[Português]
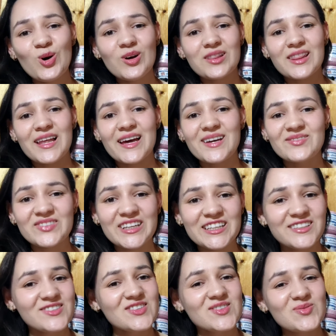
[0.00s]
Olá,
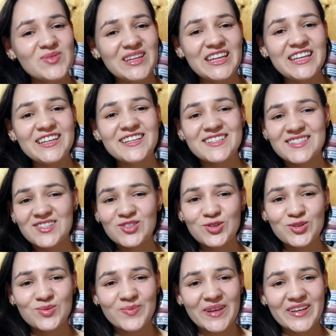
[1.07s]
meninos e meninas,
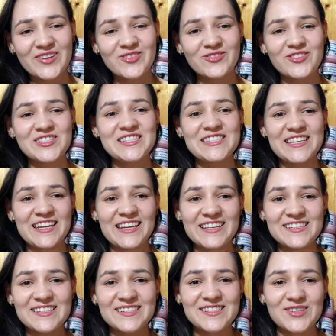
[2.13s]
tudo bem com
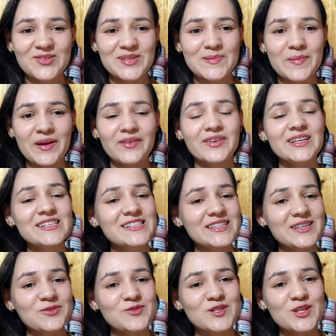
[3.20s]
vocês? Eu espero que
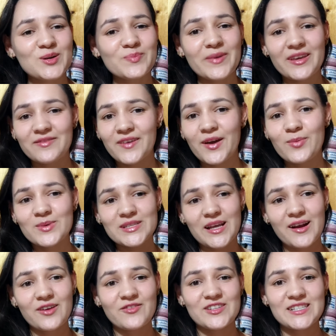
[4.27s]
sim, eu estou bem. Vim
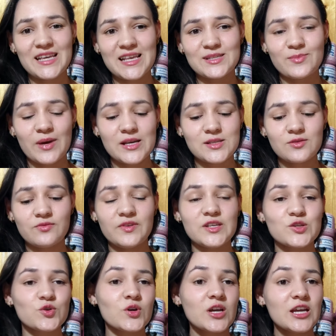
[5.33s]
começar com vocês mais um
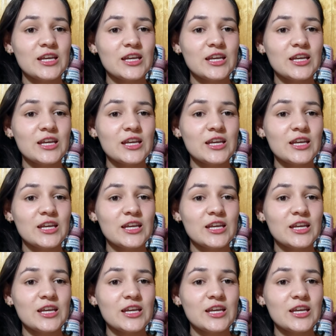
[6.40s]
vídeo.